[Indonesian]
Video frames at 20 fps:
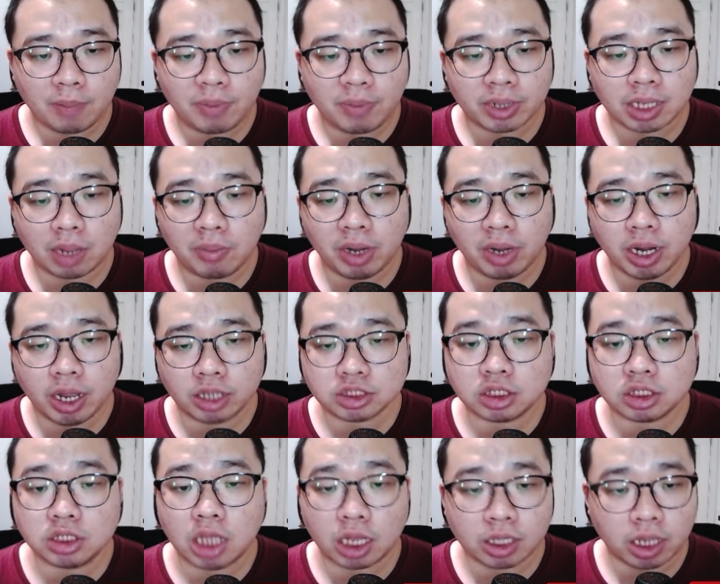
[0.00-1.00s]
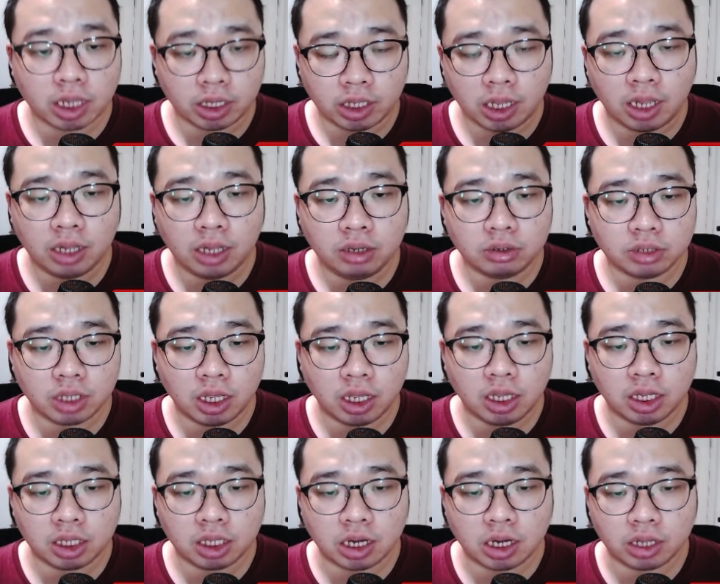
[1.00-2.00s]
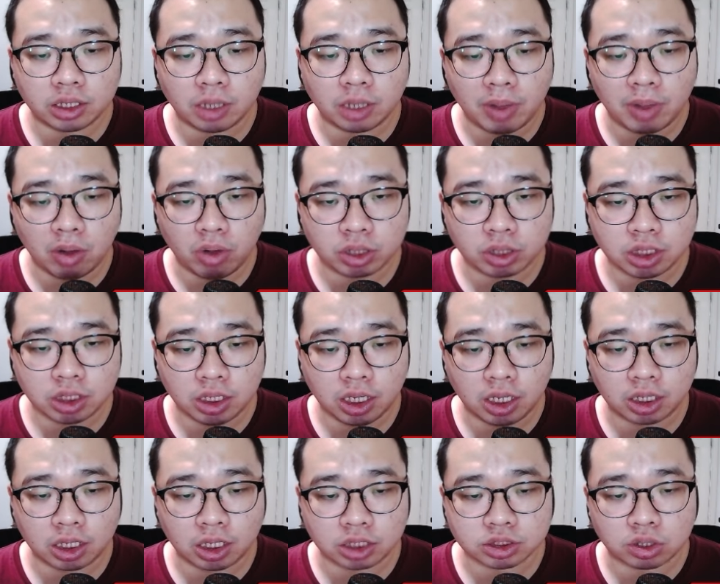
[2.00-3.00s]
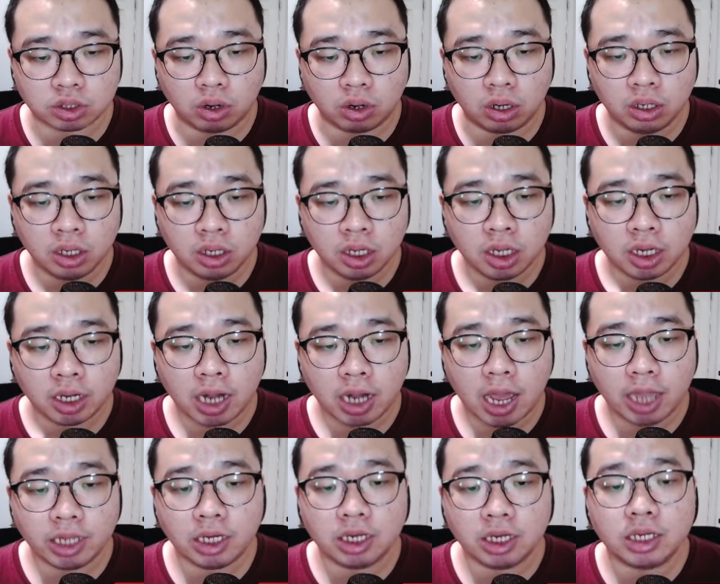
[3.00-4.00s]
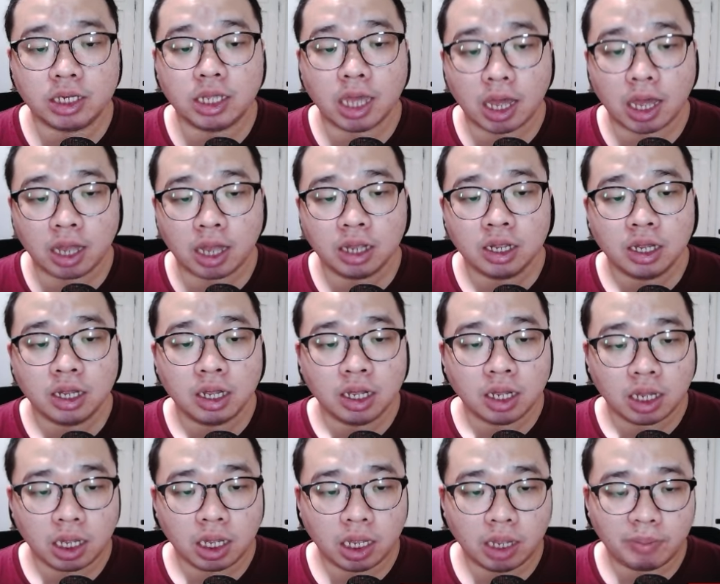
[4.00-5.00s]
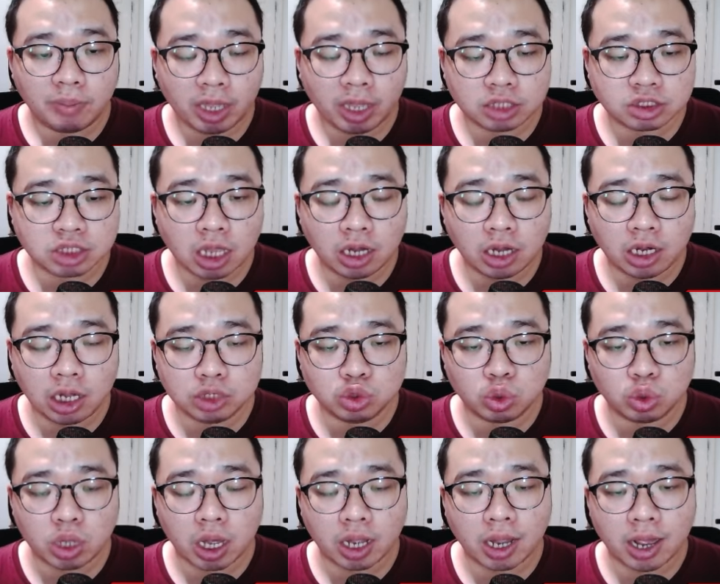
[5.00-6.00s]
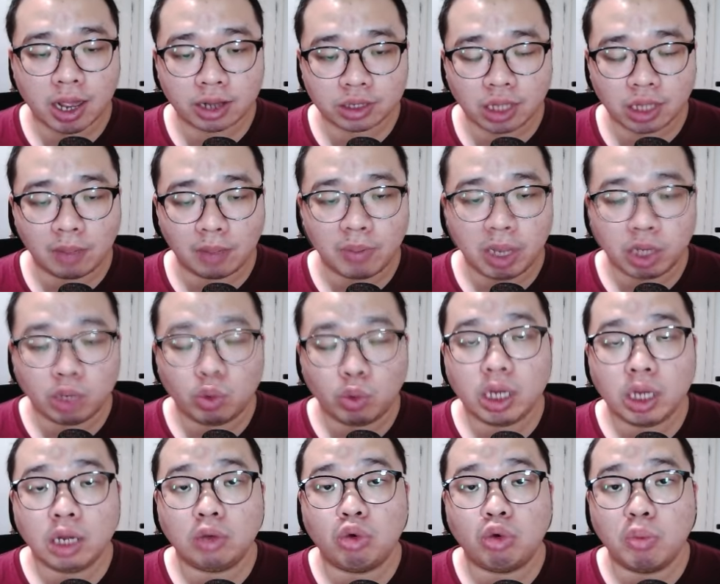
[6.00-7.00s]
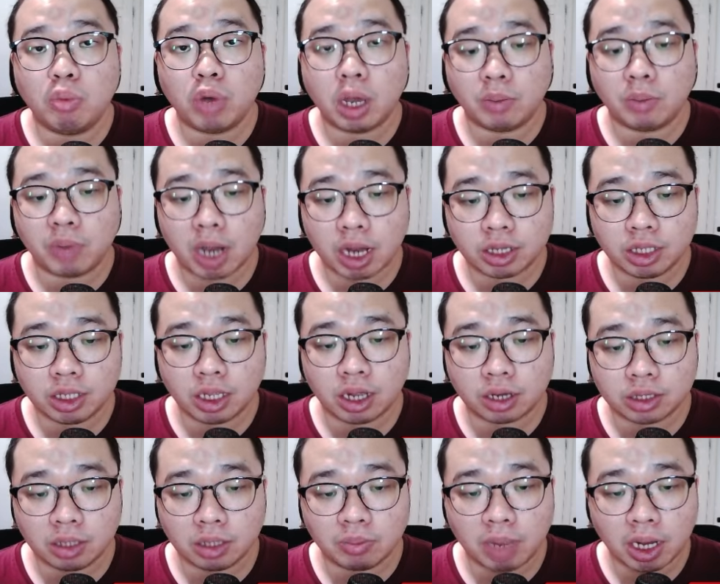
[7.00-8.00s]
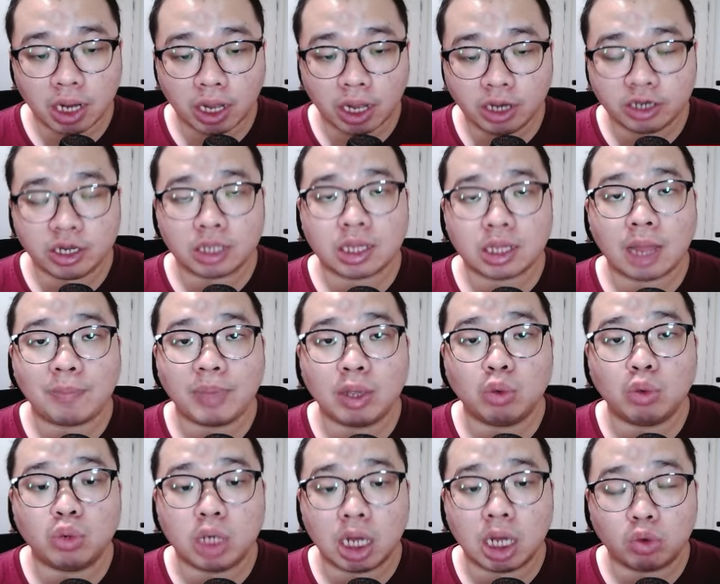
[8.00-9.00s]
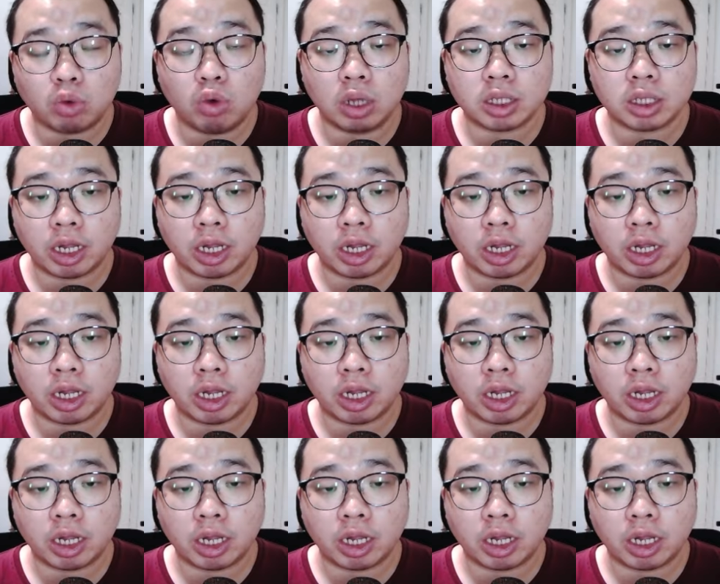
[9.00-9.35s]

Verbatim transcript: nah pertama dari senjatanya, oke okay, kita lihat ke bawah sini kita scroll. Nah ini dia um, enchant dan juga cardnya. By the way ini gue bukan berarti ngerti Mandarin ya, tapi udah gue